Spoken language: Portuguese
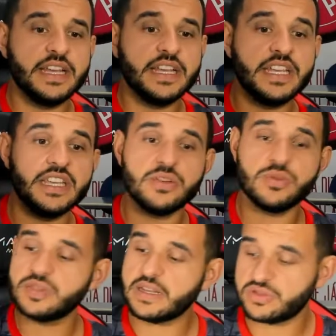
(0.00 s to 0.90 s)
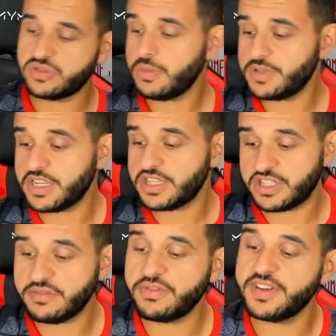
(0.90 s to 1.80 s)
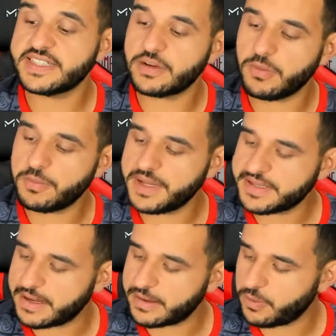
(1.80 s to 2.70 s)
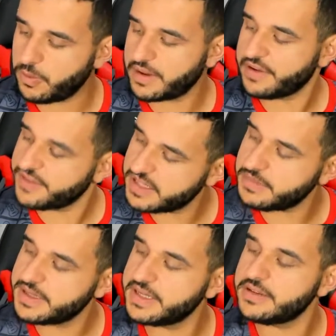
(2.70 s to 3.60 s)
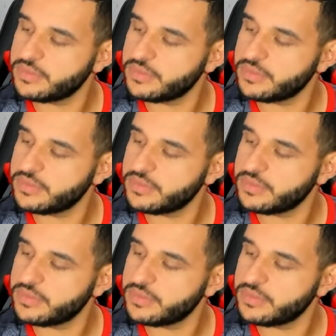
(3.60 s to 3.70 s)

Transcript: E o seu objetivo vai ser completar com café da manhã,